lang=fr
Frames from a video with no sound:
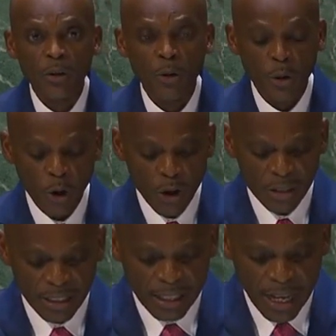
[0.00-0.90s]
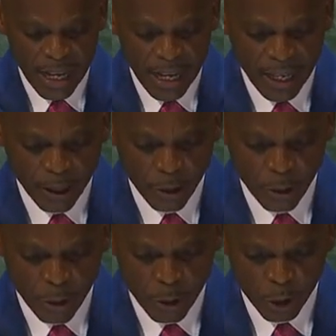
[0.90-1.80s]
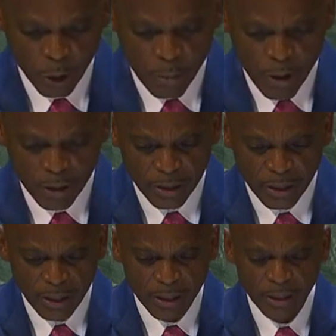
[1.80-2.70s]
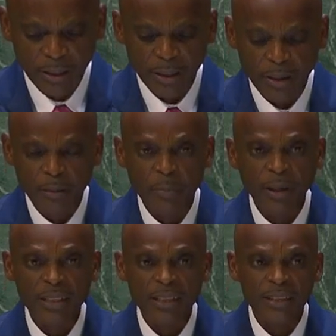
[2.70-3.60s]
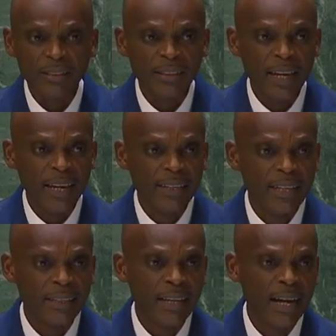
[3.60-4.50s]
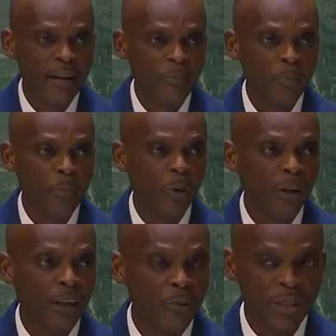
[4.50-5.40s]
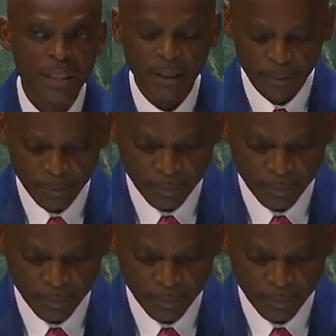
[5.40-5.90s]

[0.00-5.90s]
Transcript: le constat est que notre monde présente un état peu réluisant.